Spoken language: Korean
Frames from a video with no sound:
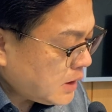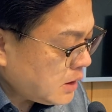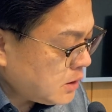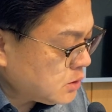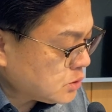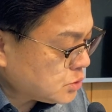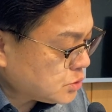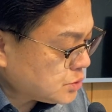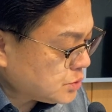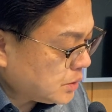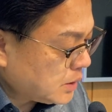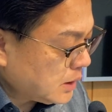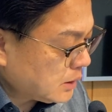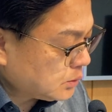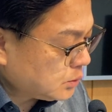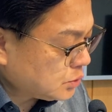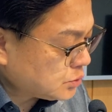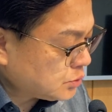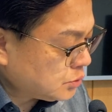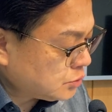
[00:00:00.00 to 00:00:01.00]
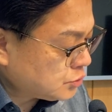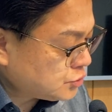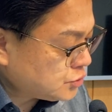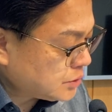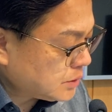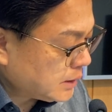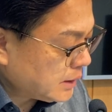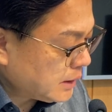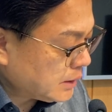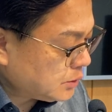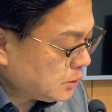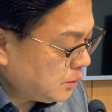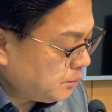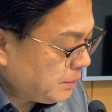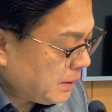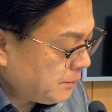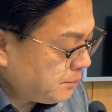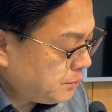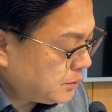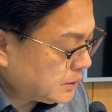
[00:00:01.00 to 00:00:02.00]
그 조서가 도송수산에도
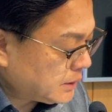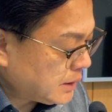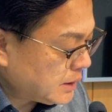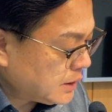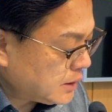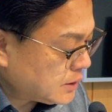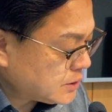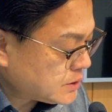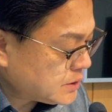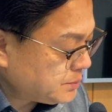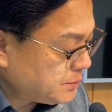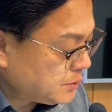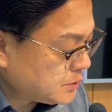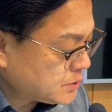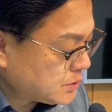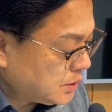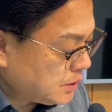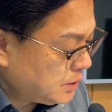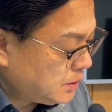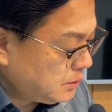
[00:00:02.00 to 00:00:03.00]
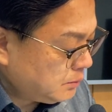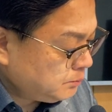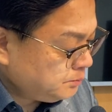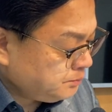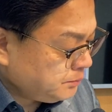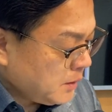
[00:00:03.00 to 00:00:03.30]
반포되니라. 십오 절.